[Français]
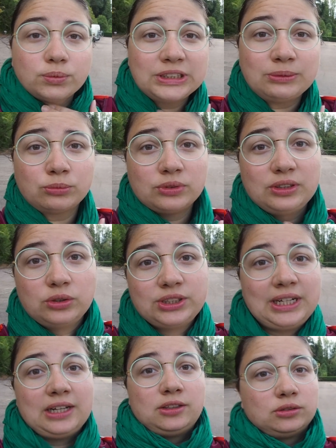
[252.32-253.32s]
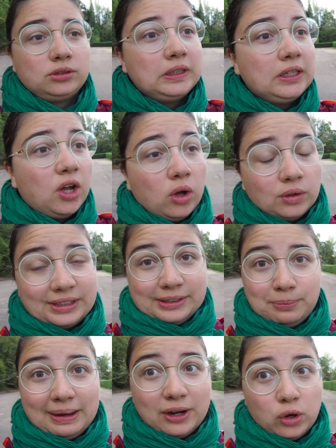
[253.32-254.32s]
On est monté au château, on
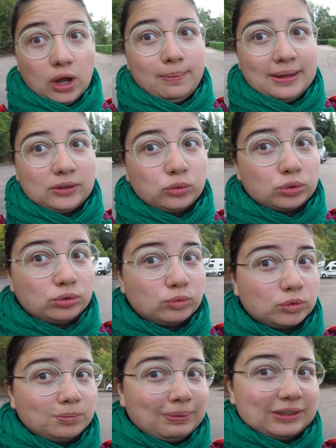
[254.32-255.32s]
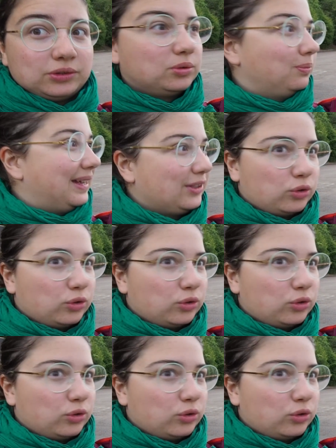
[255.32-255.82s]
espère qu'il n'y aura pas trop de monde parce que bah,